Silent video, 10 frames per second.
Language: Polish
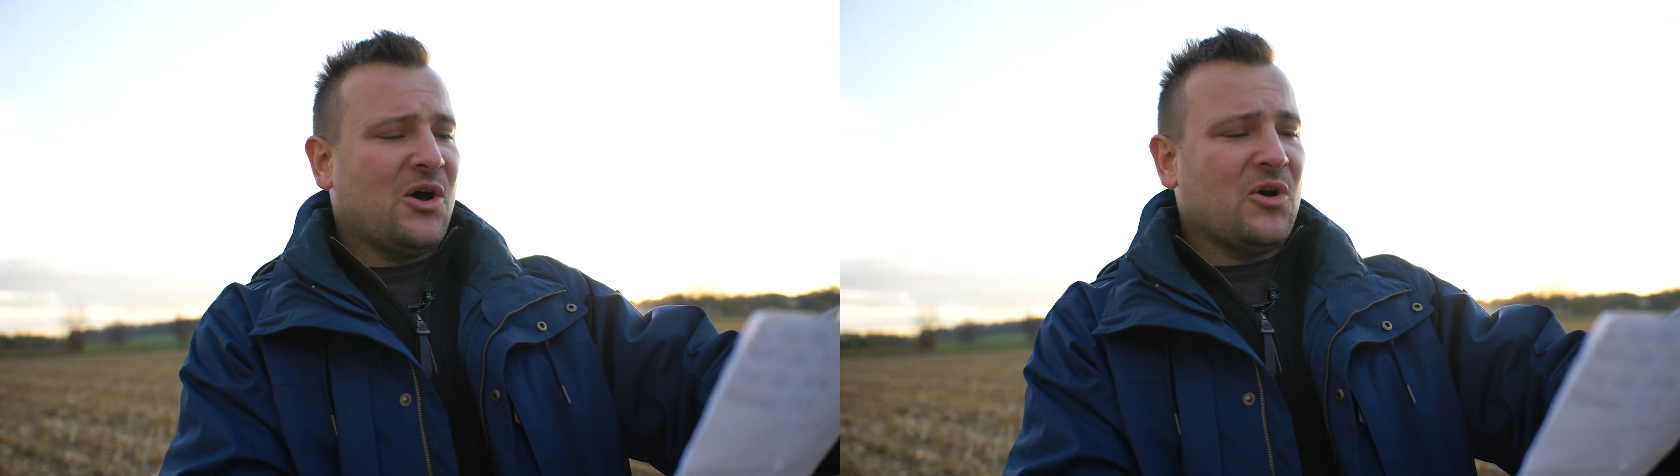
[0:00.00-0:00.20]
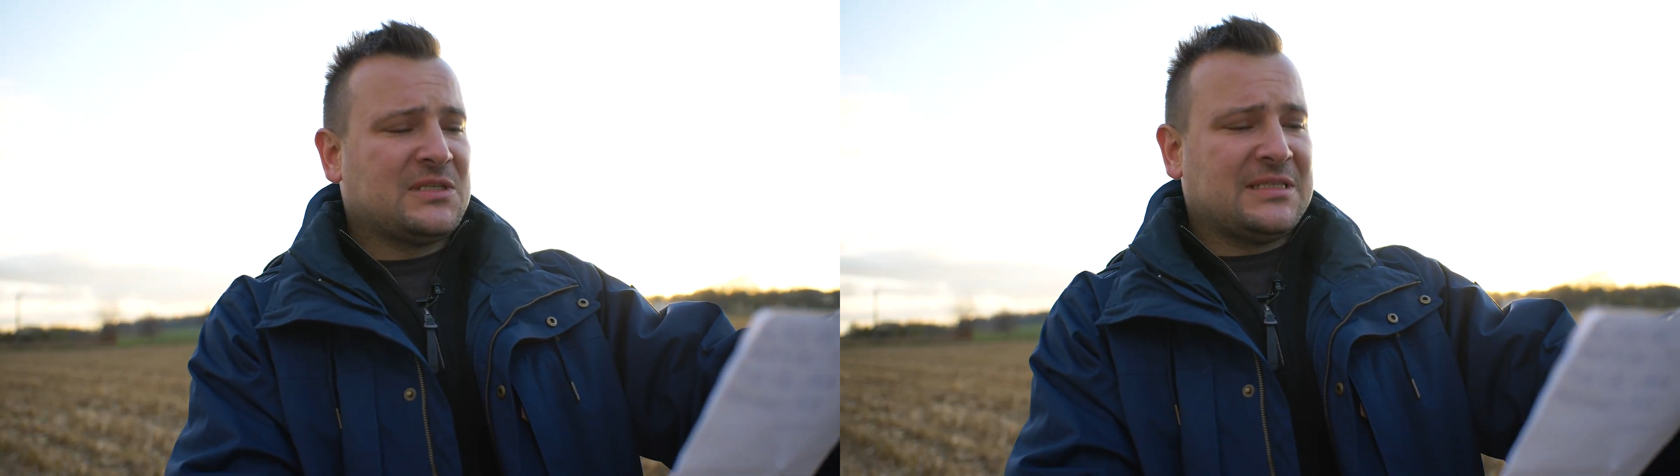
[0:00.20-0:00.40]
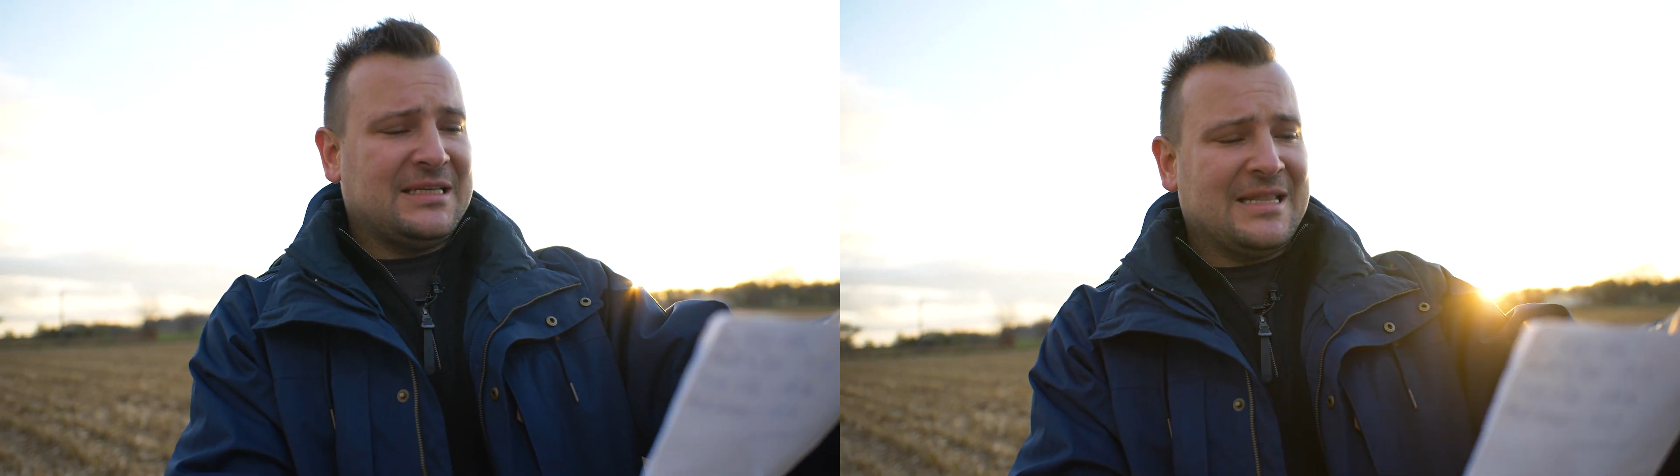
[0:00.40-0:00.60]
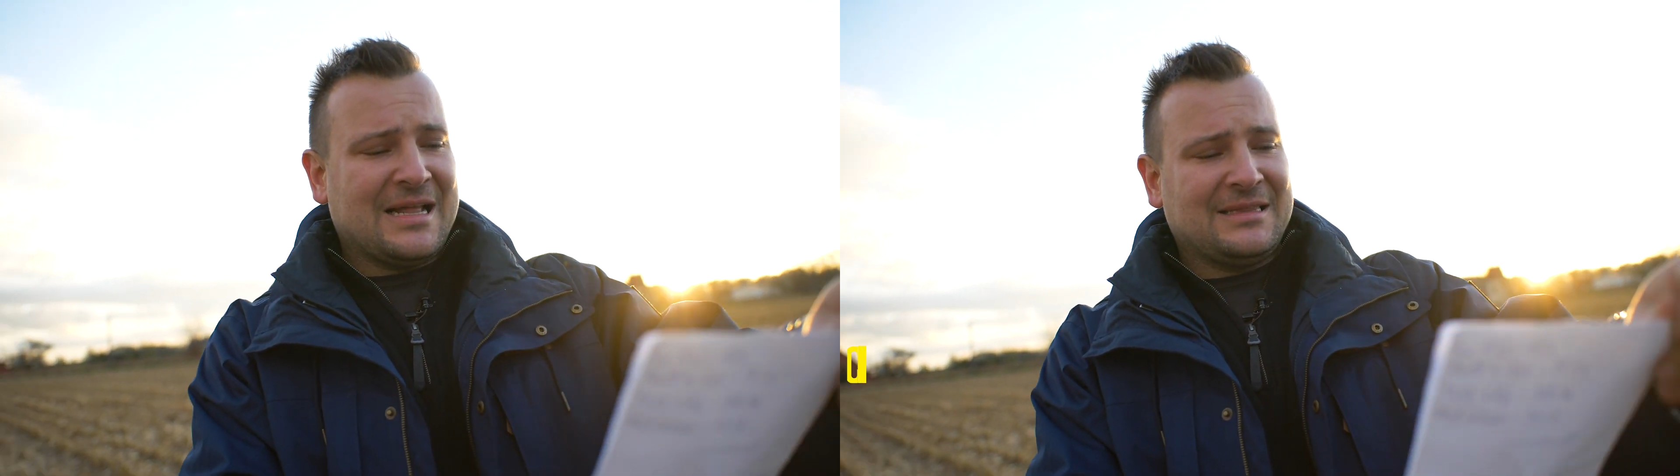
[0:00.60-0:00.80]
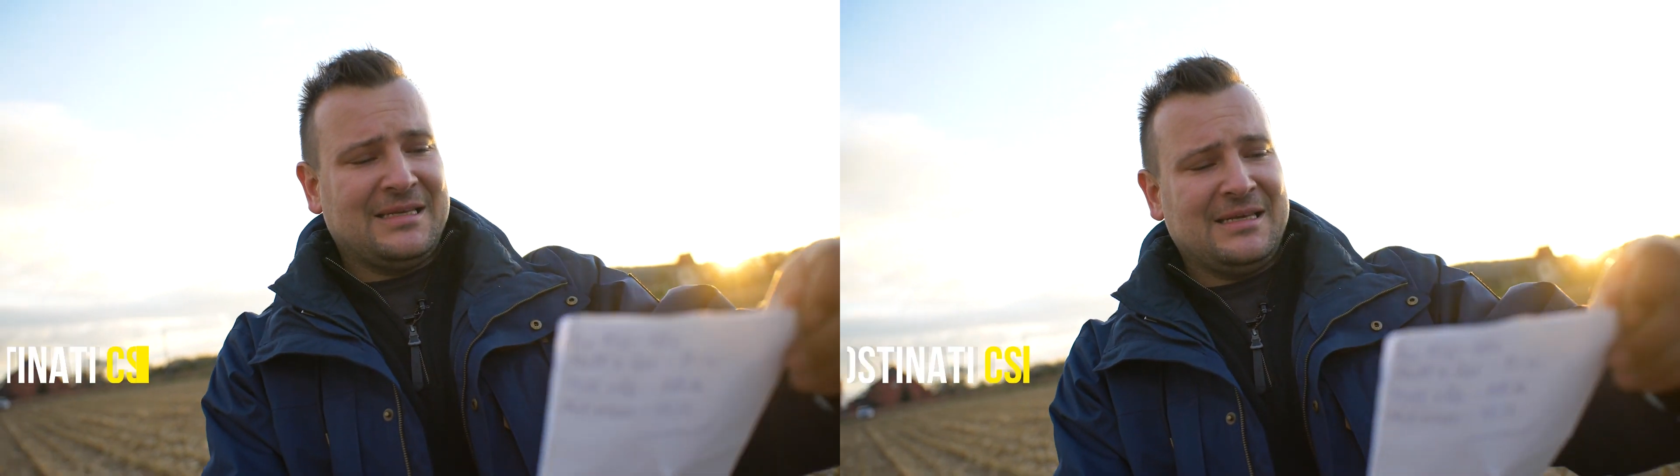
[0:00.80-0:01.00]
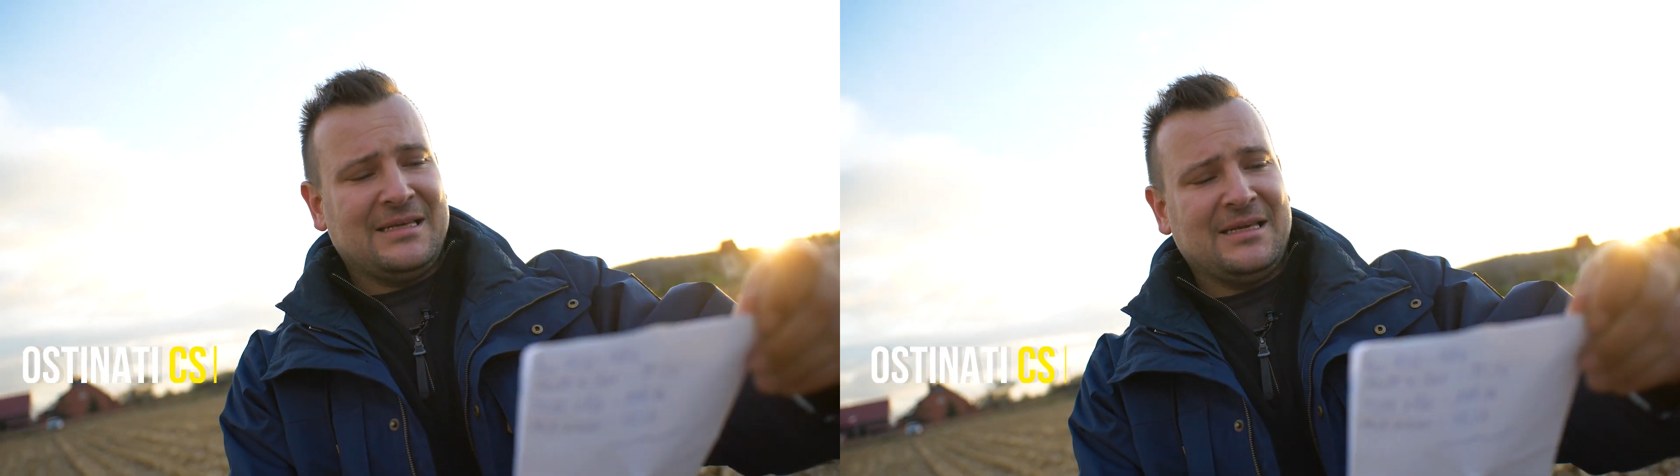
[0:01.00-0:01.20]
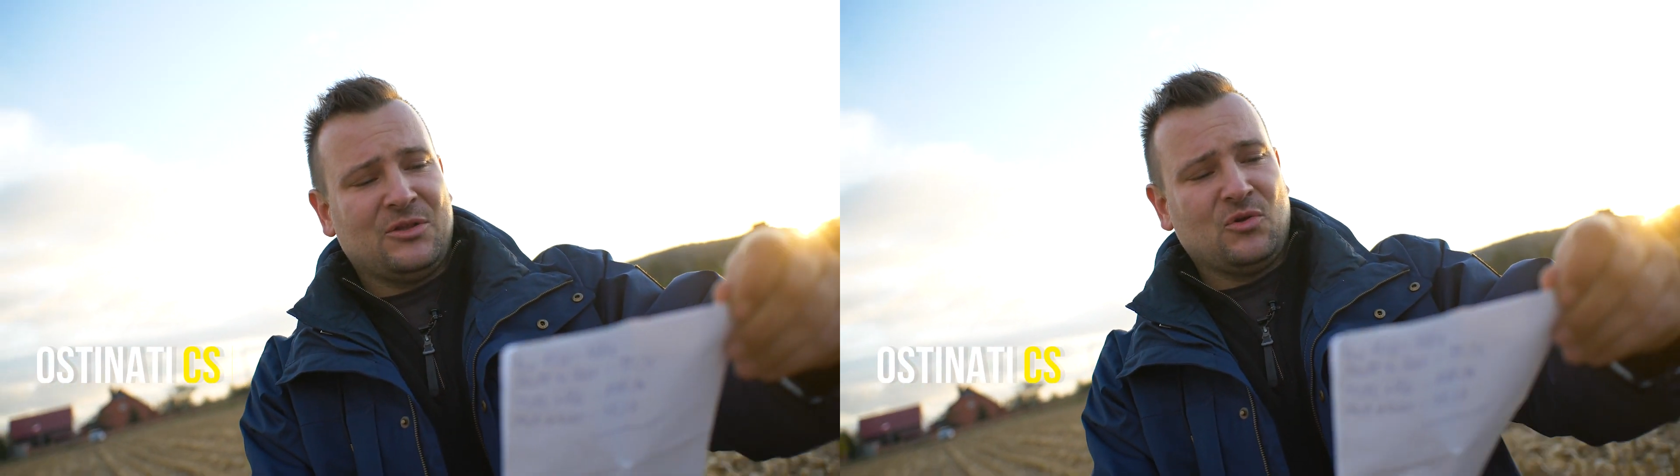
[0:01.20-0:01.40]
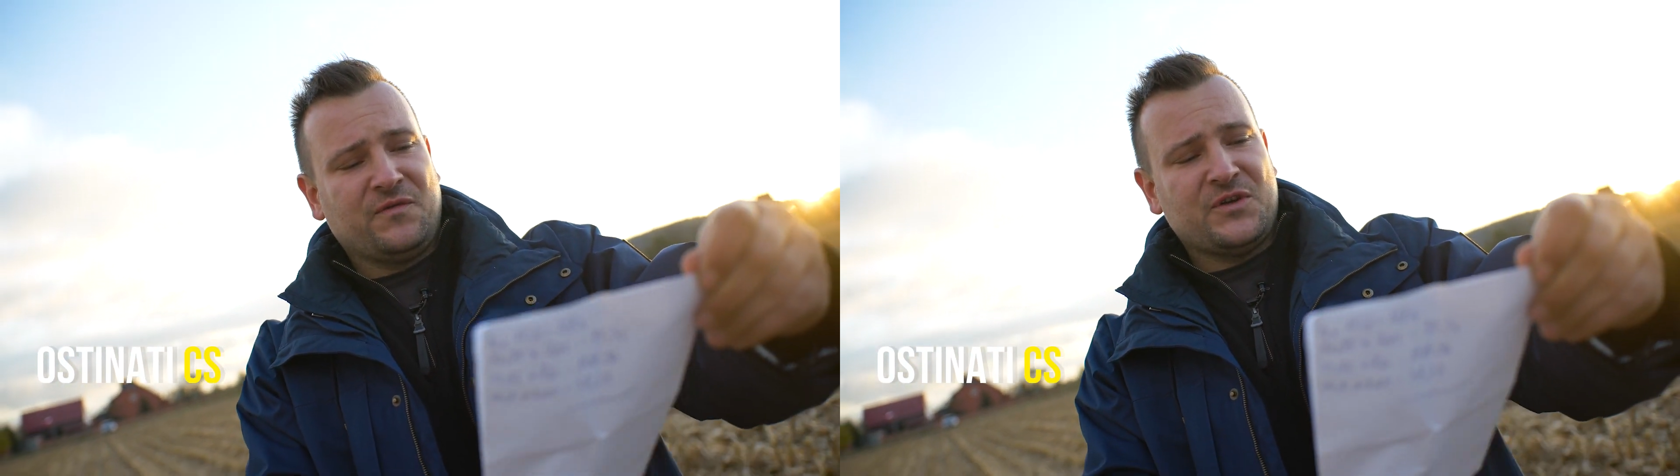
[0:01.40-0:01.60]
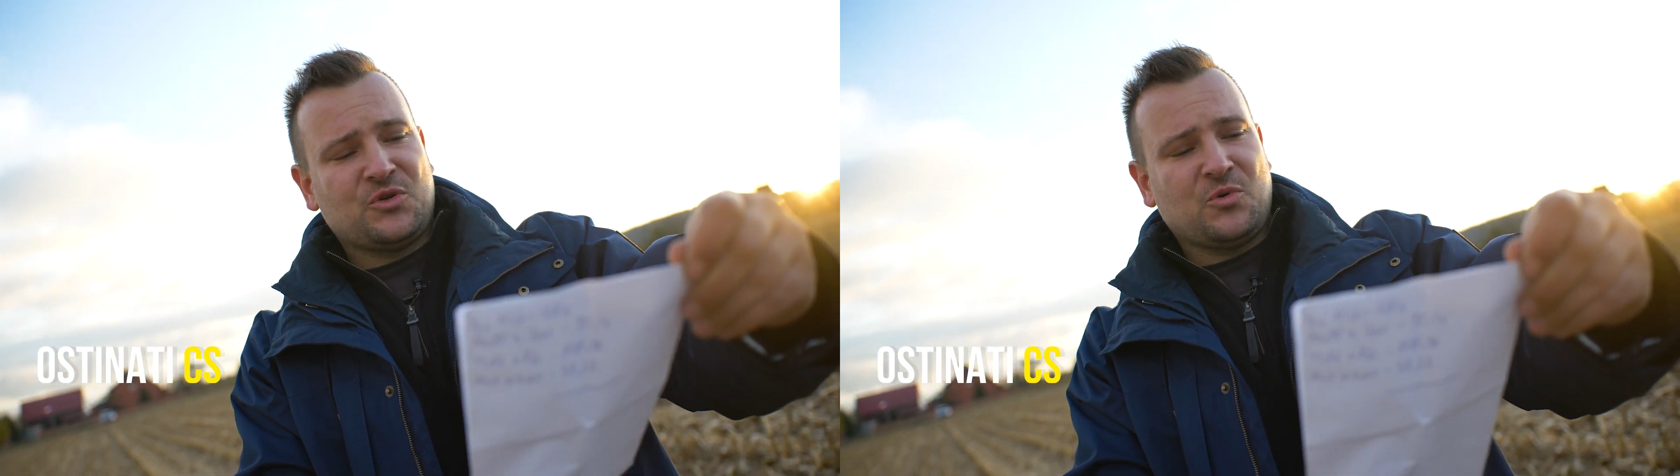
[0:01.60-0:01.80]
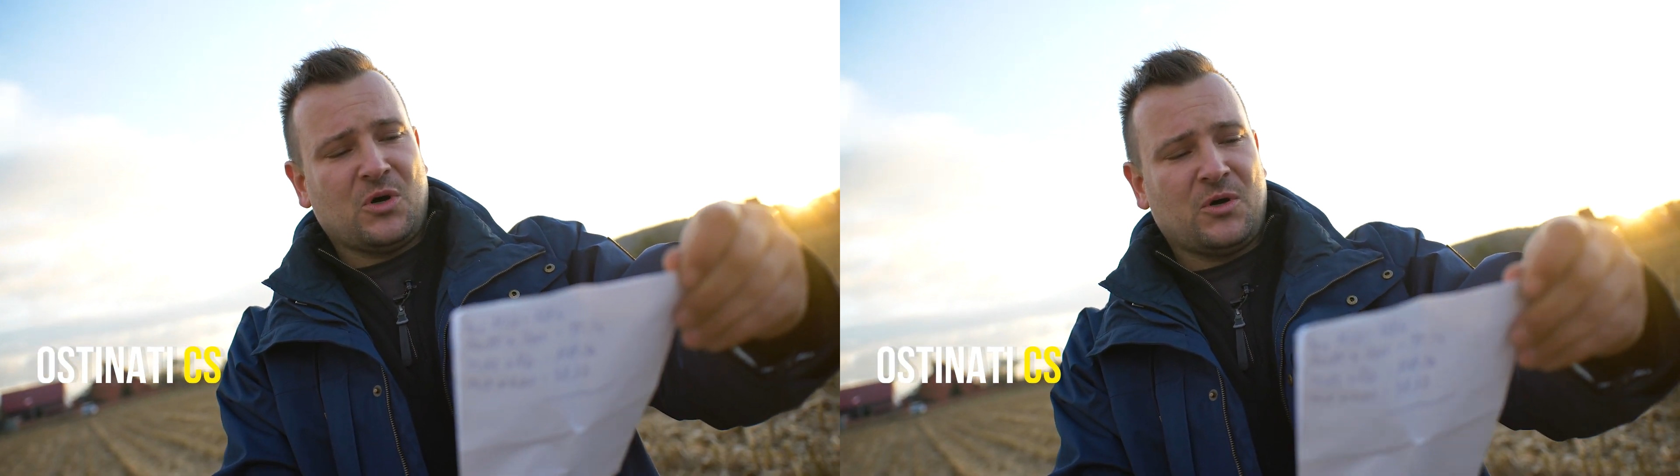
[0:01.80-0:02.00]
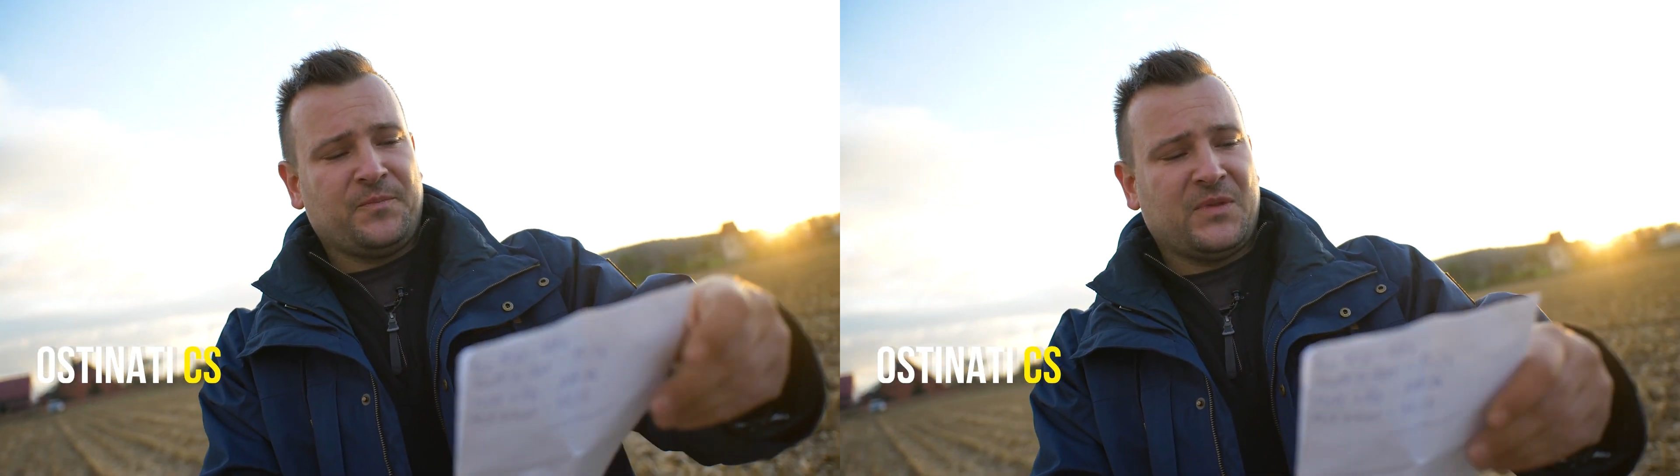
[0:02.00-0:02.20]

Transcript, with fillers: Ostinati i tu wyszło